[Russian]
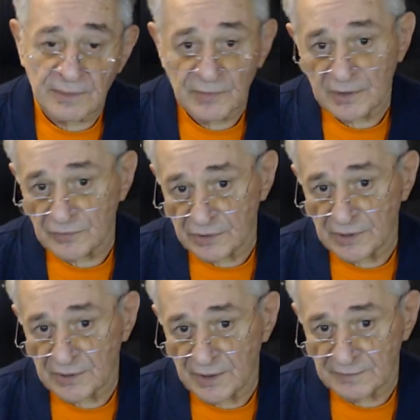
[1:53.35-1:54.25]
и мне вот
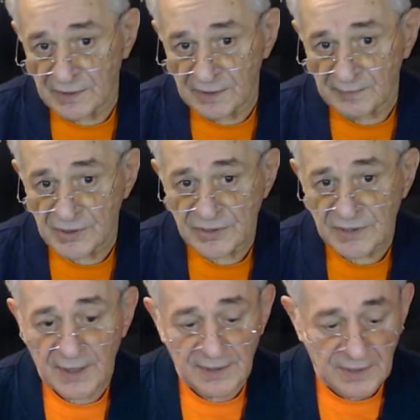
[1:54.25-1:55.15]
недавно
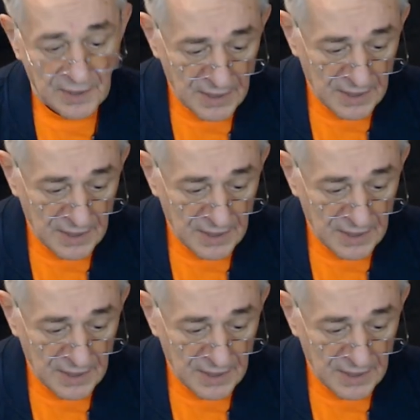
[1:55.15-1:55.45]
написали –